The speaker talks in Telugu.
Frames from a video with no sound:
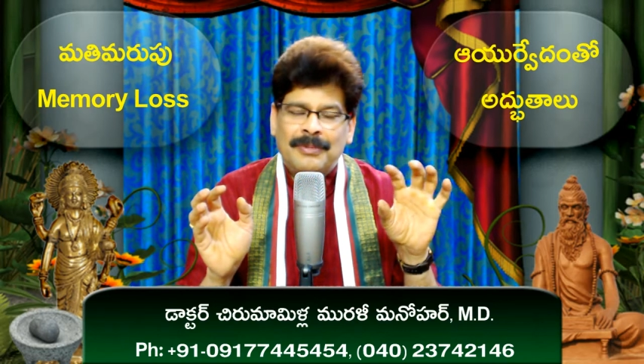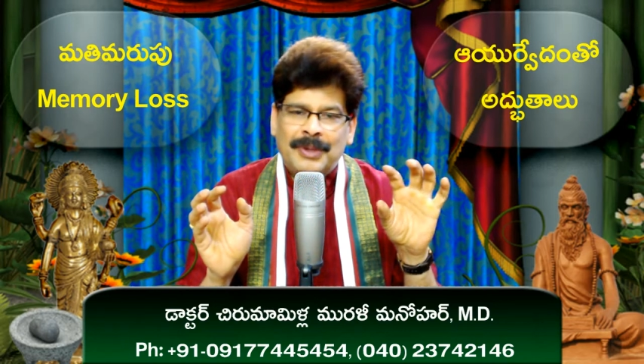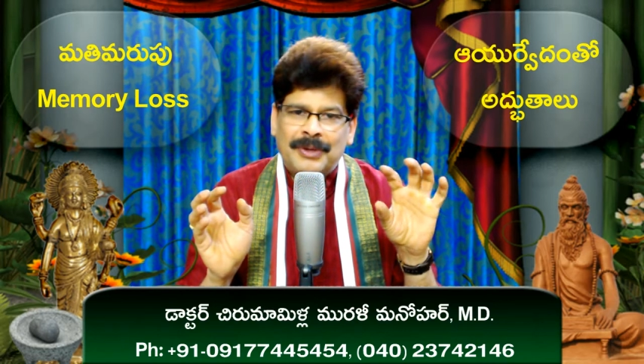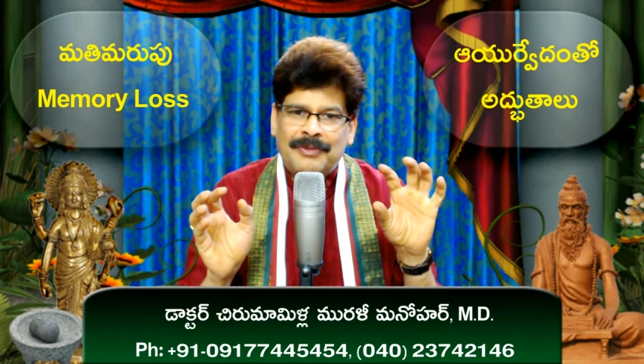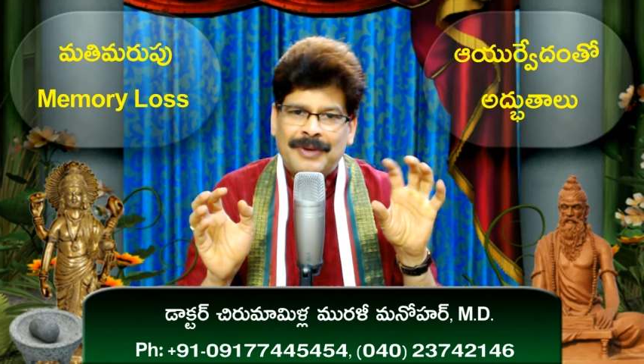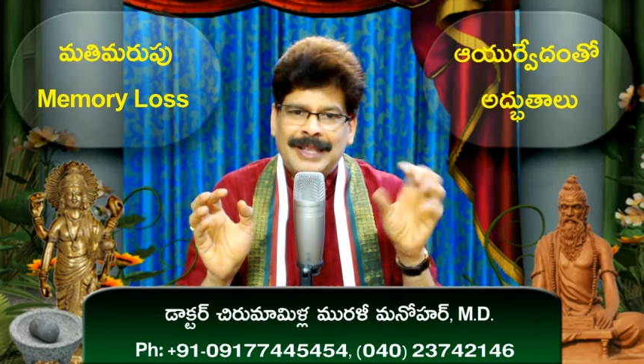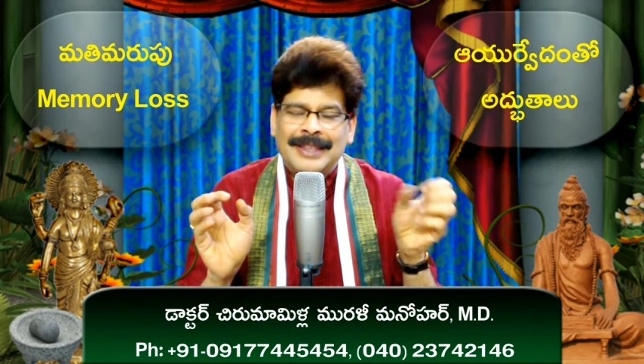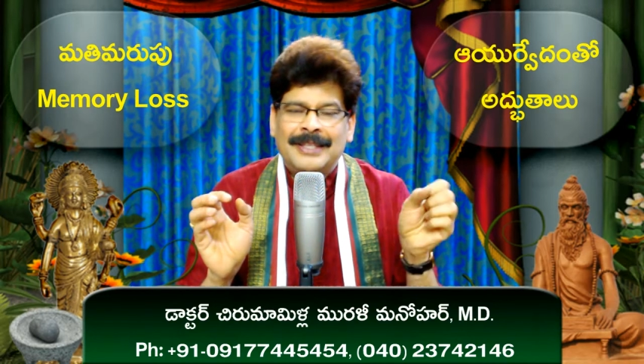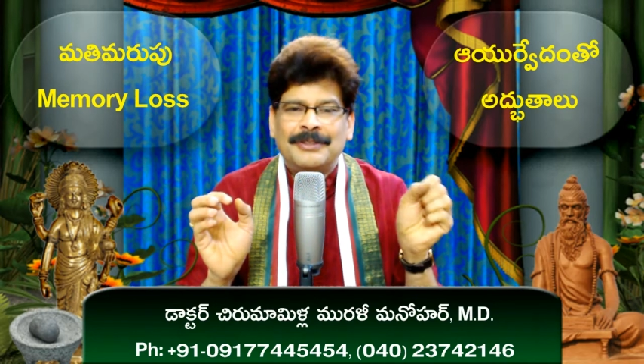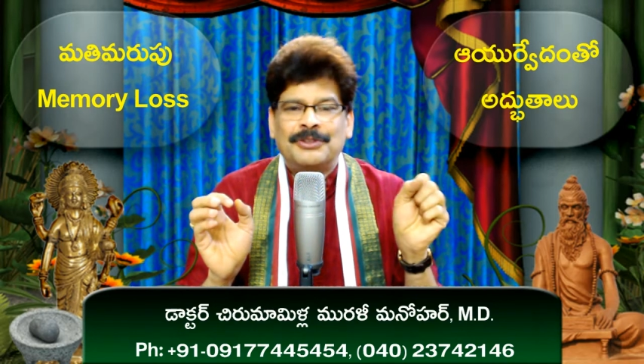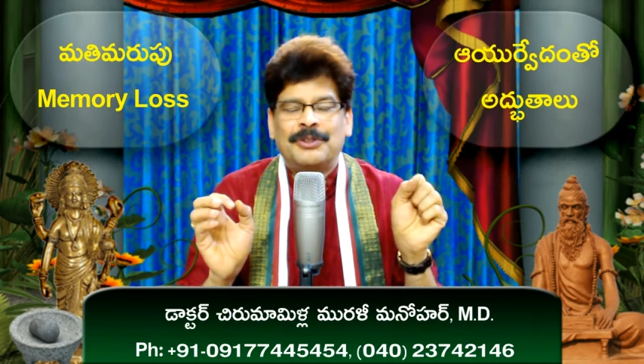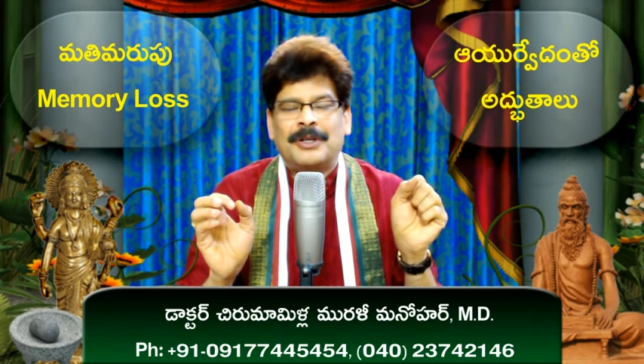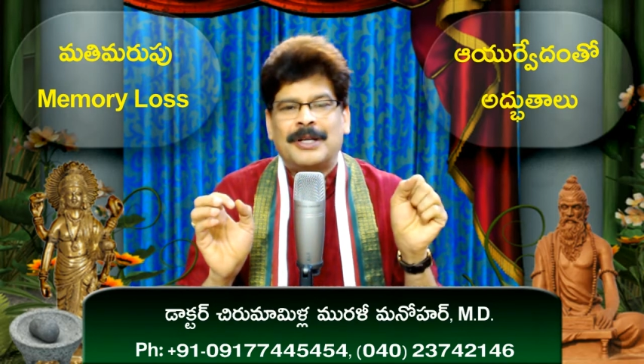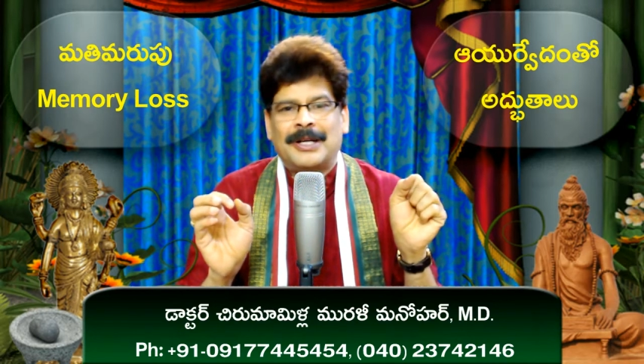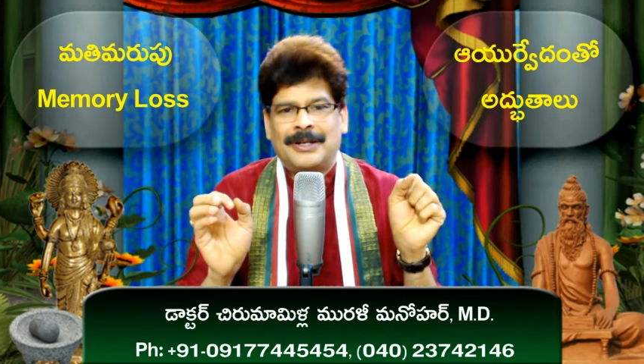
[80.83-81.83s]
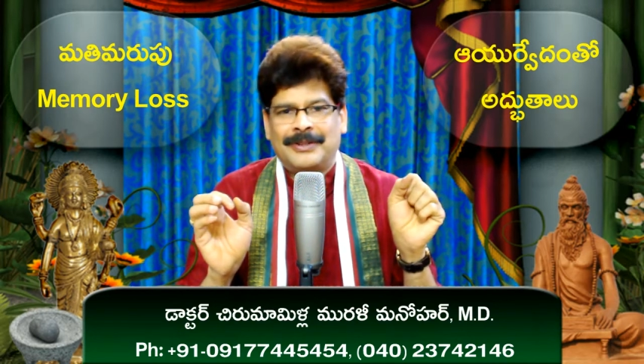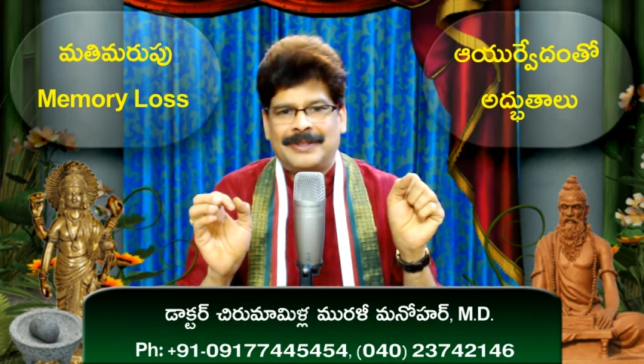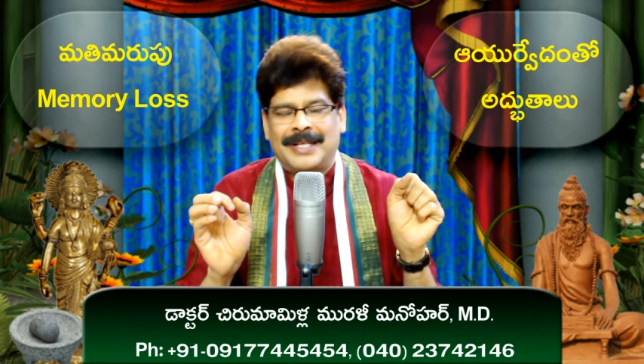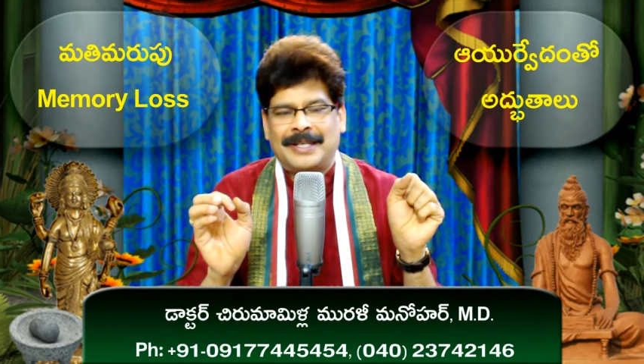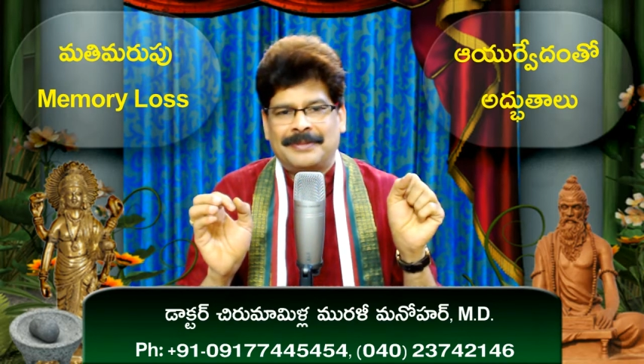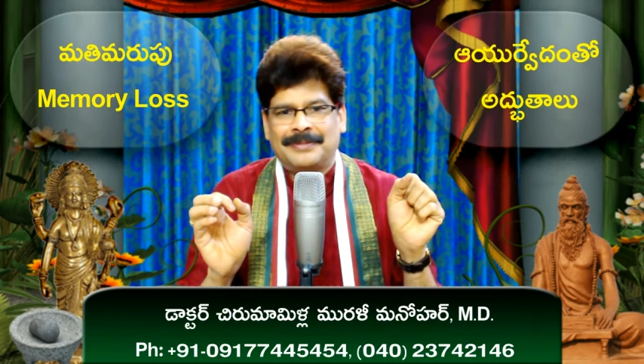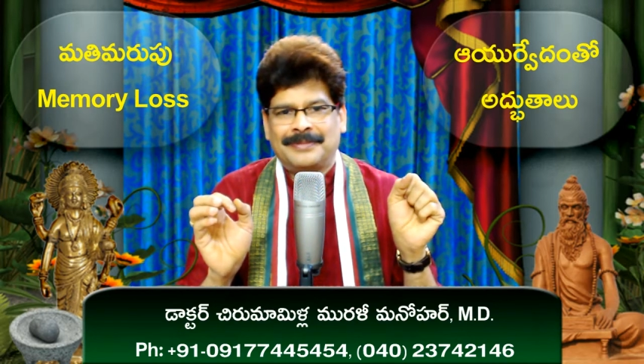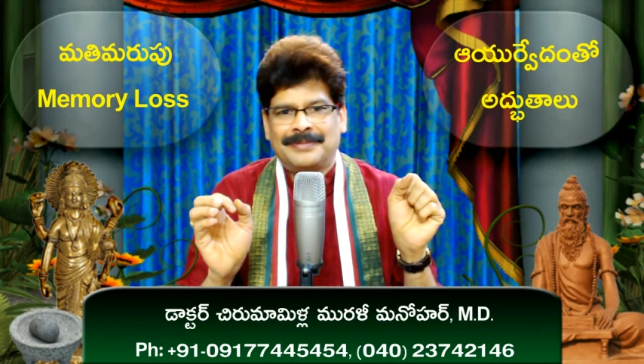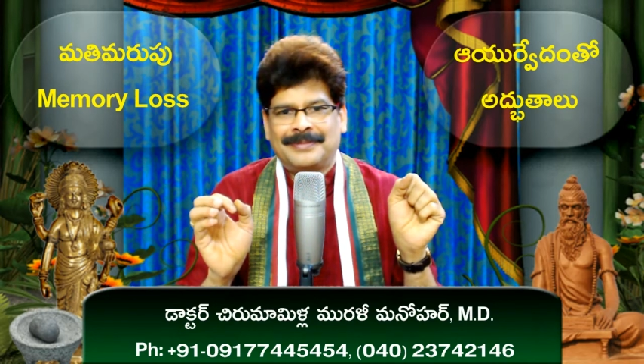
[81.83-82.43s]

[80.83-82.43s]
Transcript: మీరు ఫలితం చూడగలుగుతారు